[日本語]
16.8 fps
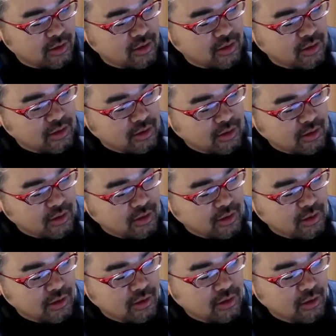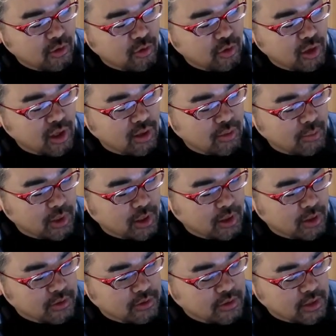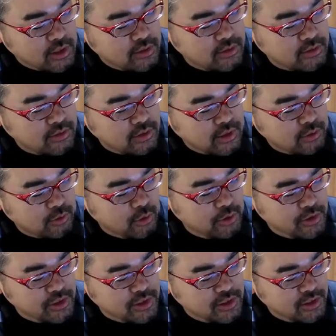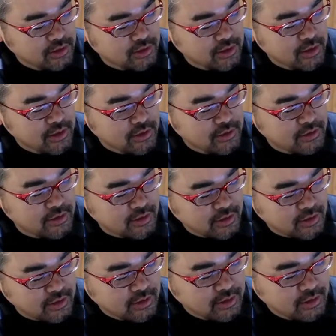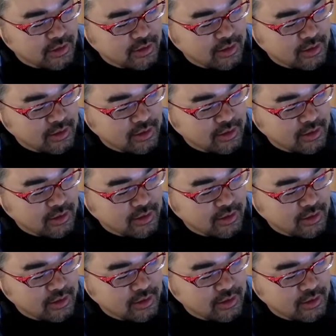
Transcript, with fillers: えー、これはまあ再生と一時停止